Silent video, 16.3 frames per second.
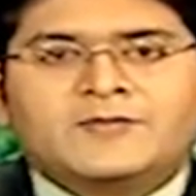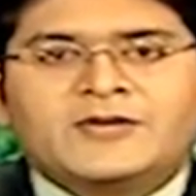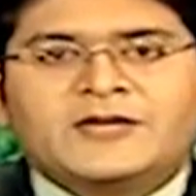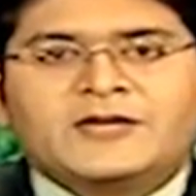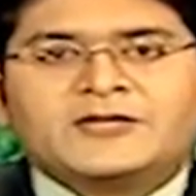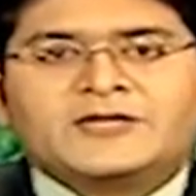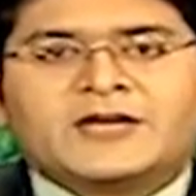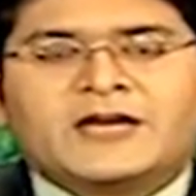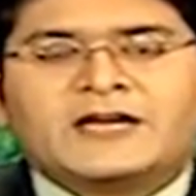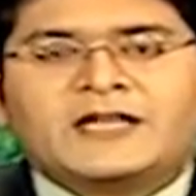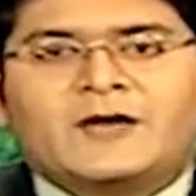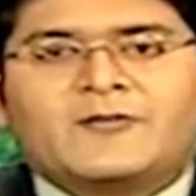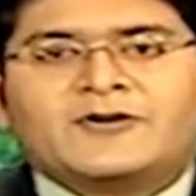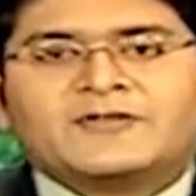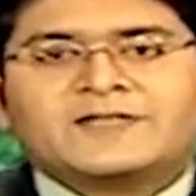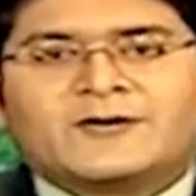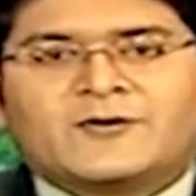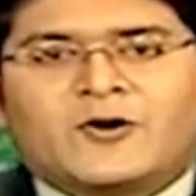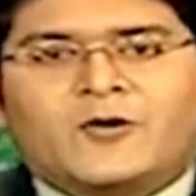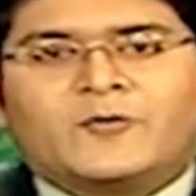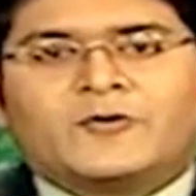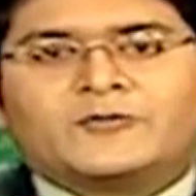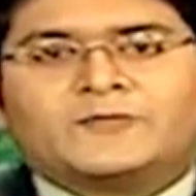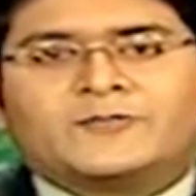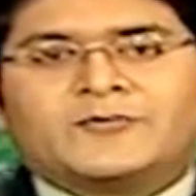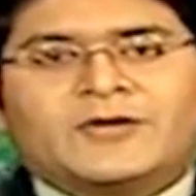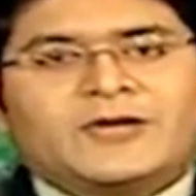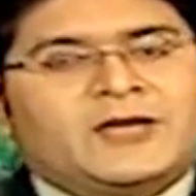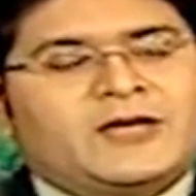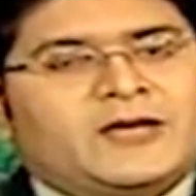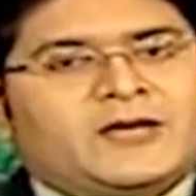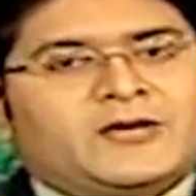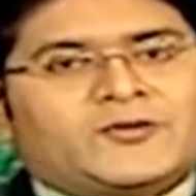ব্রিটিশ কারি অ্যাওয়ার্ডসের খবর
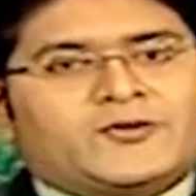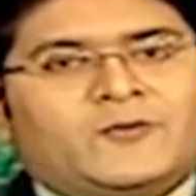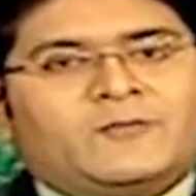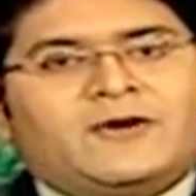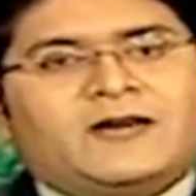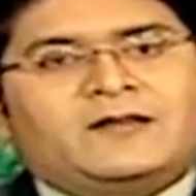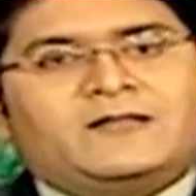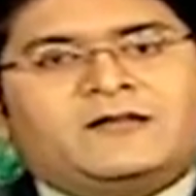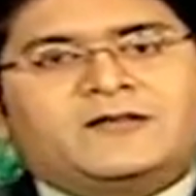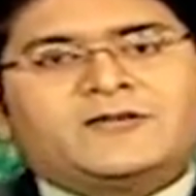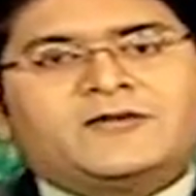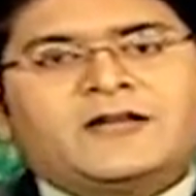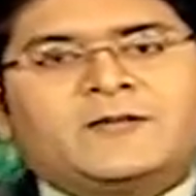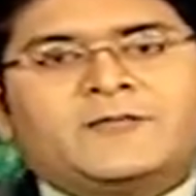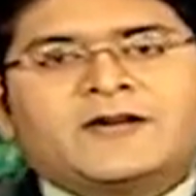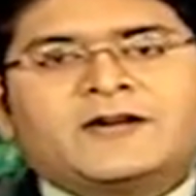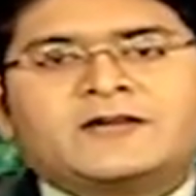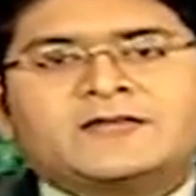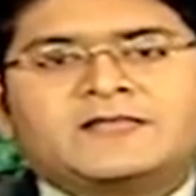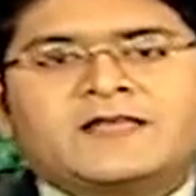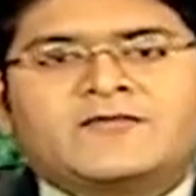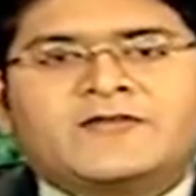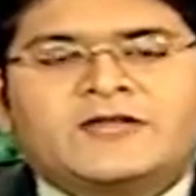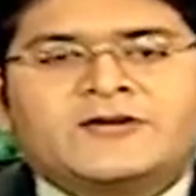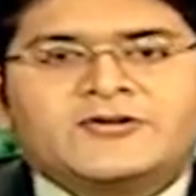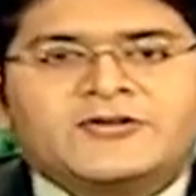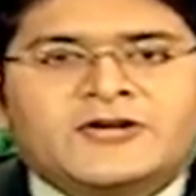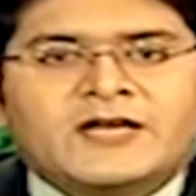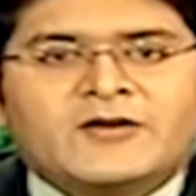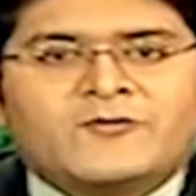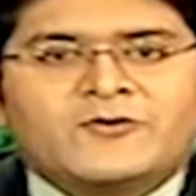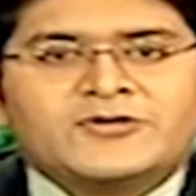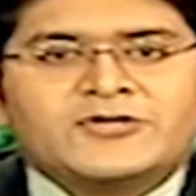সোমবার লন্ডনের বেটার
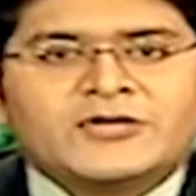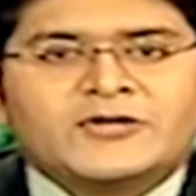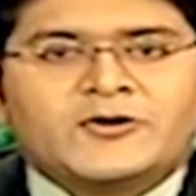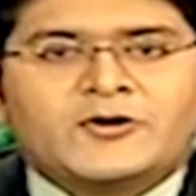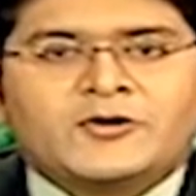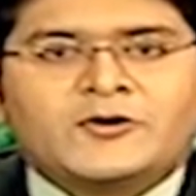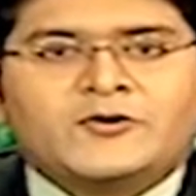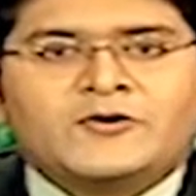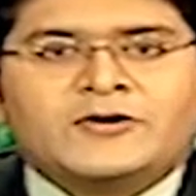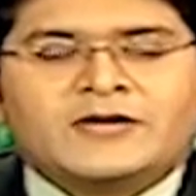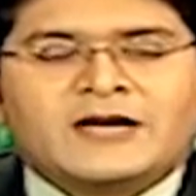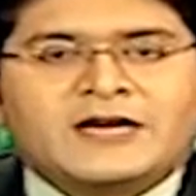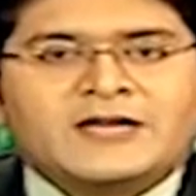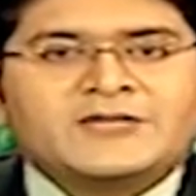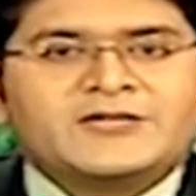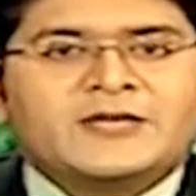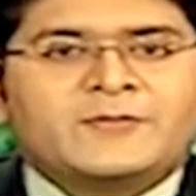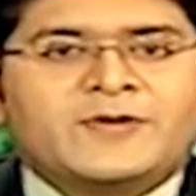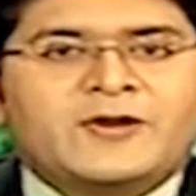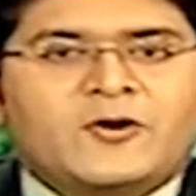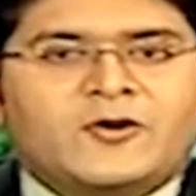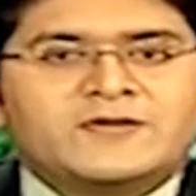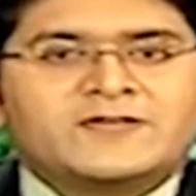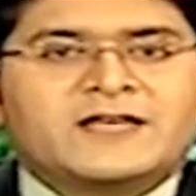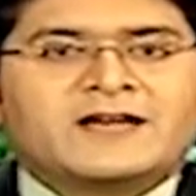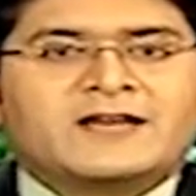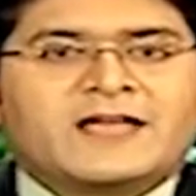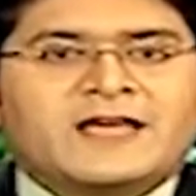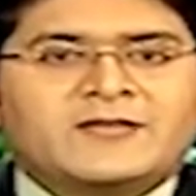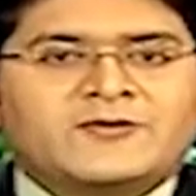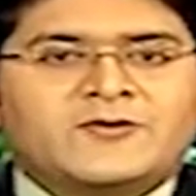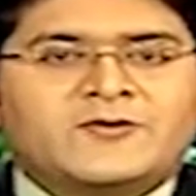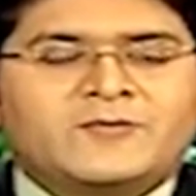সিভিলেশনে অনুষ্ঠিত হল কারি শিল্পের অস্কার
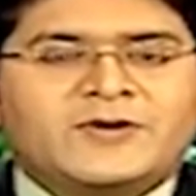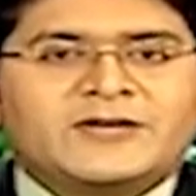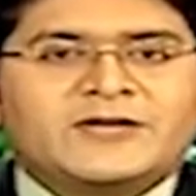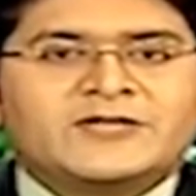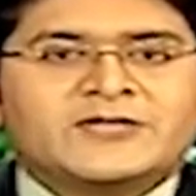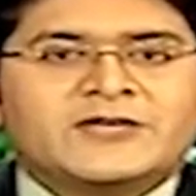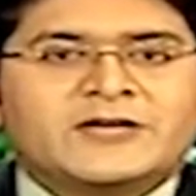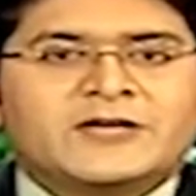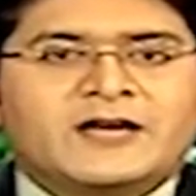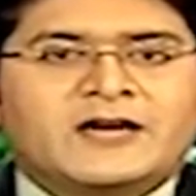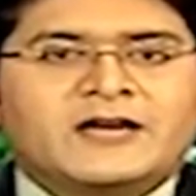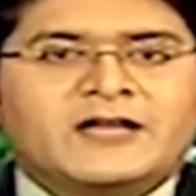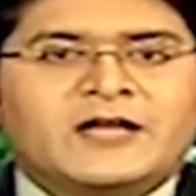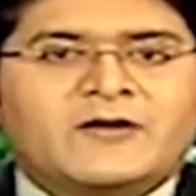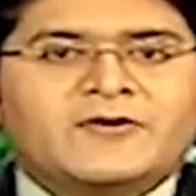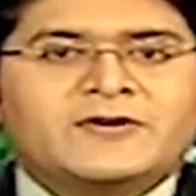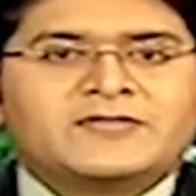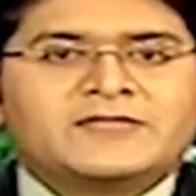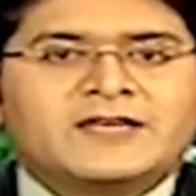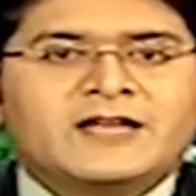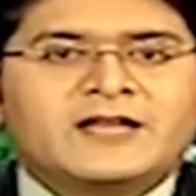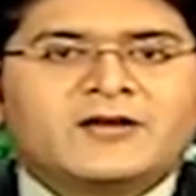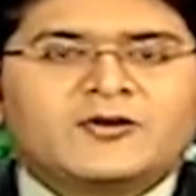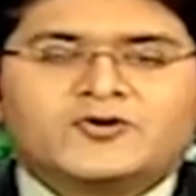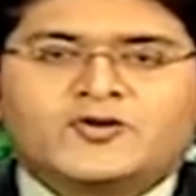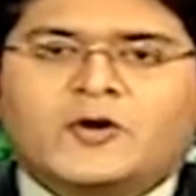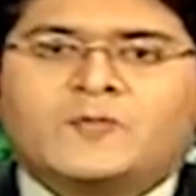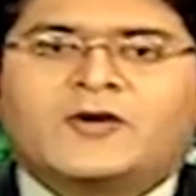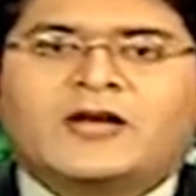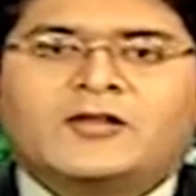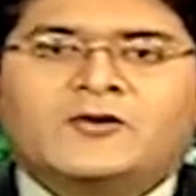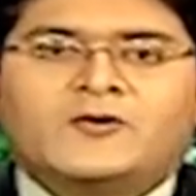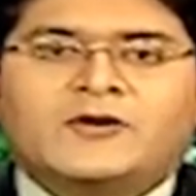খ্যাত ব্রিটিশ কারি অ্যাওয়ার্ডসের
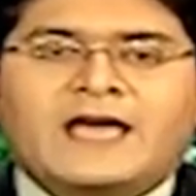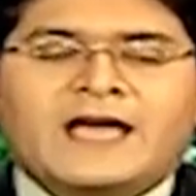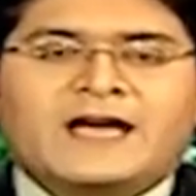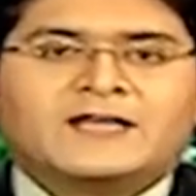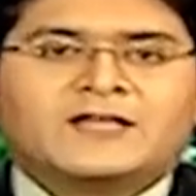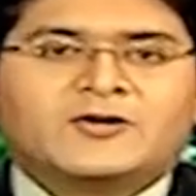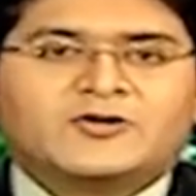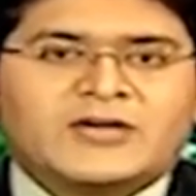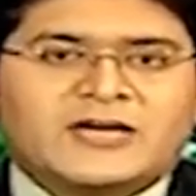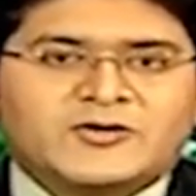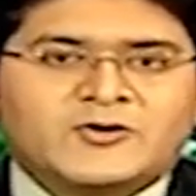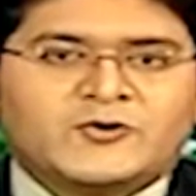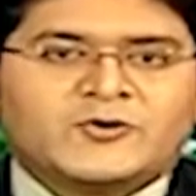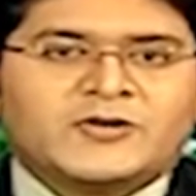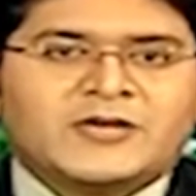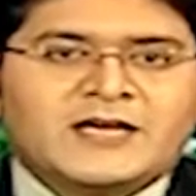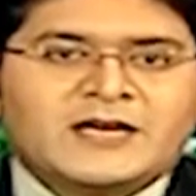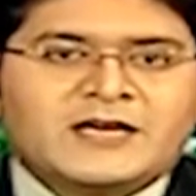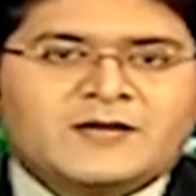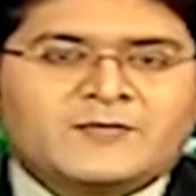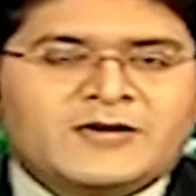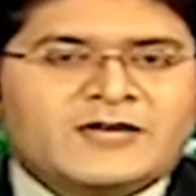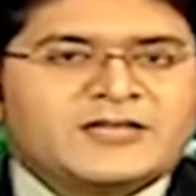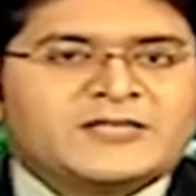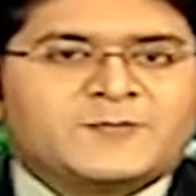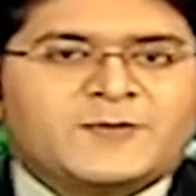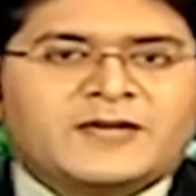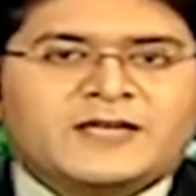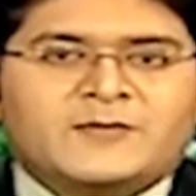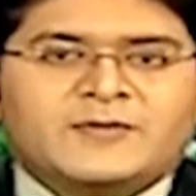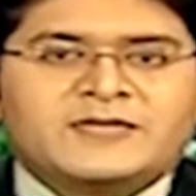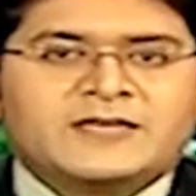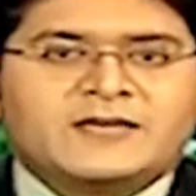জমকালো একাদশ আসর ব্রিটিশ
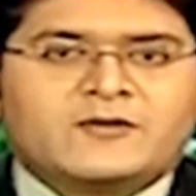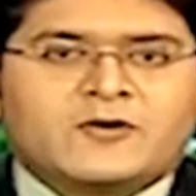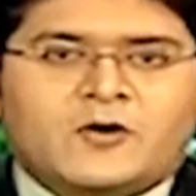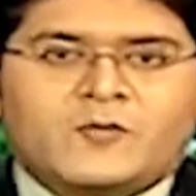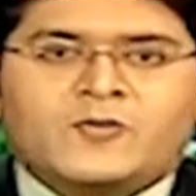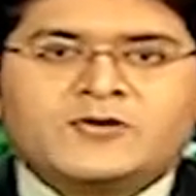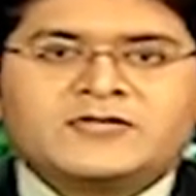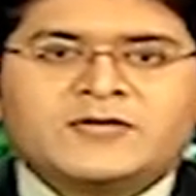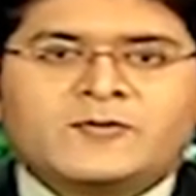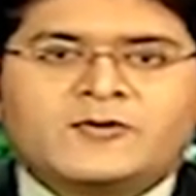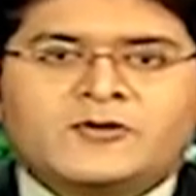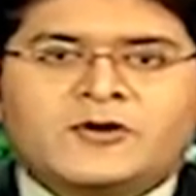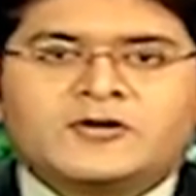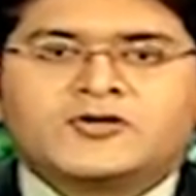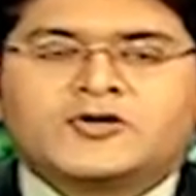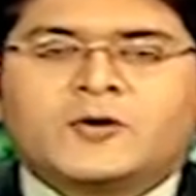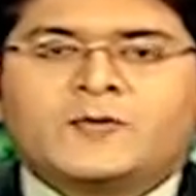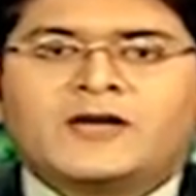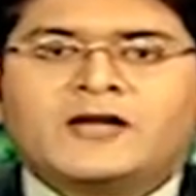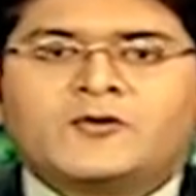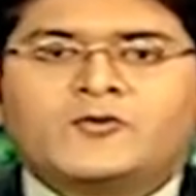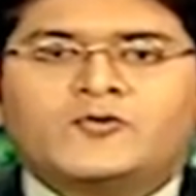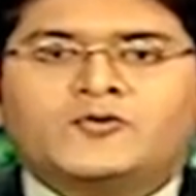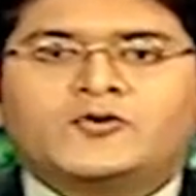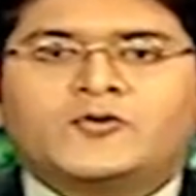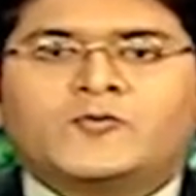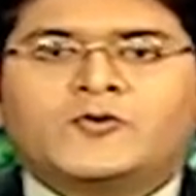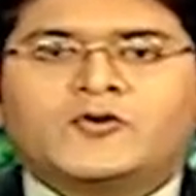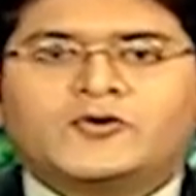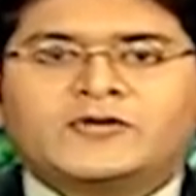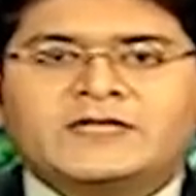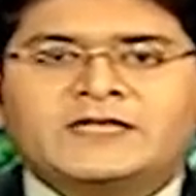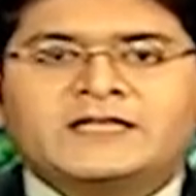পার্লামেন্টের কমন্স এবং লর্ডস সভার
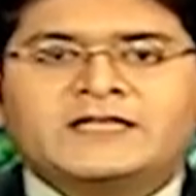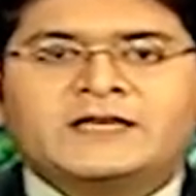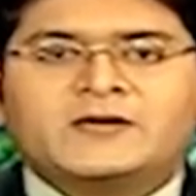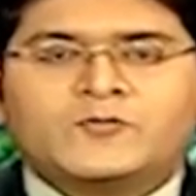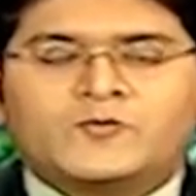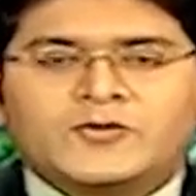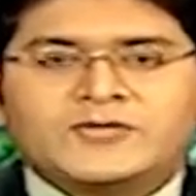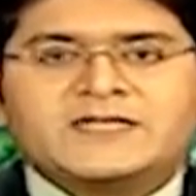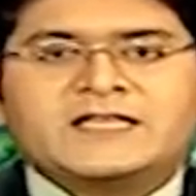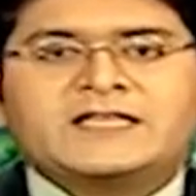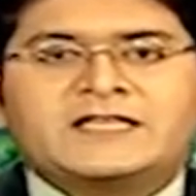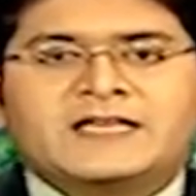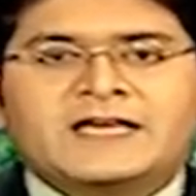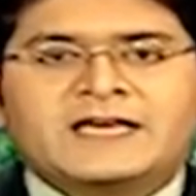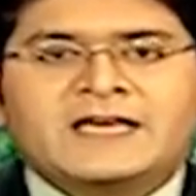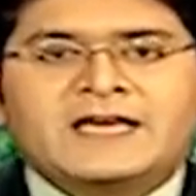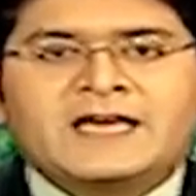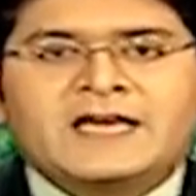গুরুত্বপূর্ণ অতিথিদের উপস্থিতিতে